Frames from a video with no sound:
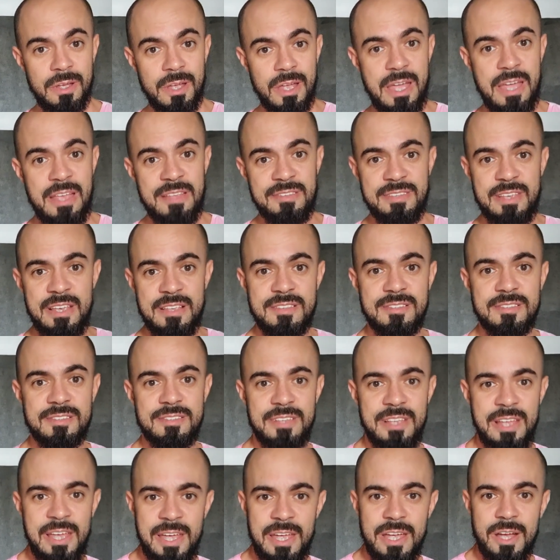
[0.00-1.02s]

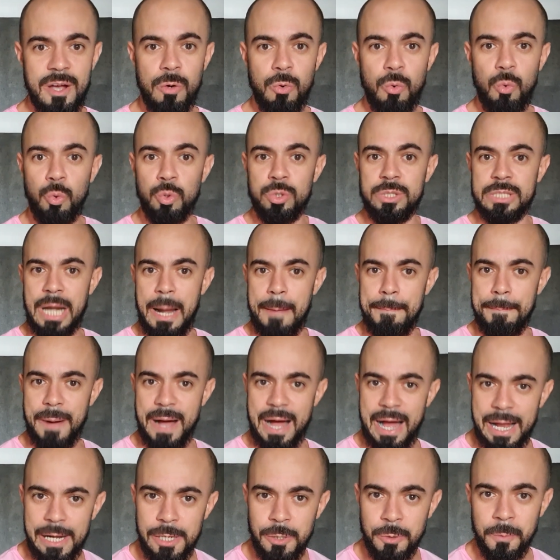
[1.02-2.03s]
exercer o
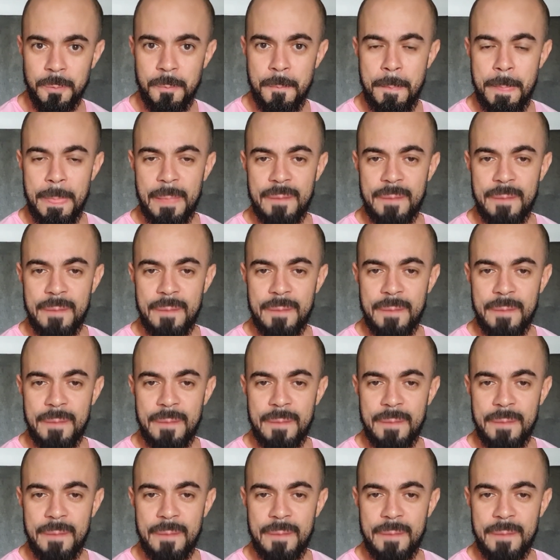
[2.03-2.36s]
trabalho,